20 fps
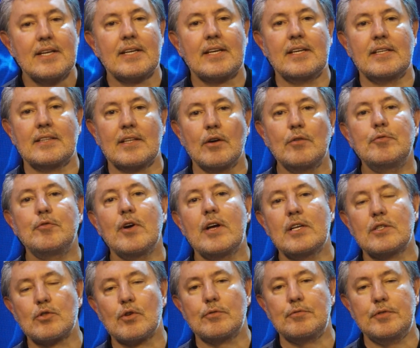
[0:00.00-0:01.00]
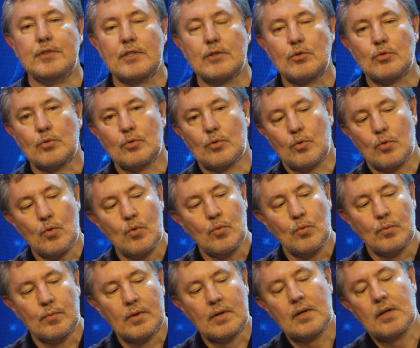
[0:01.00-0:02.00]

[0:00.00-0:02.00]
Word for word: que não foi resolvido, um,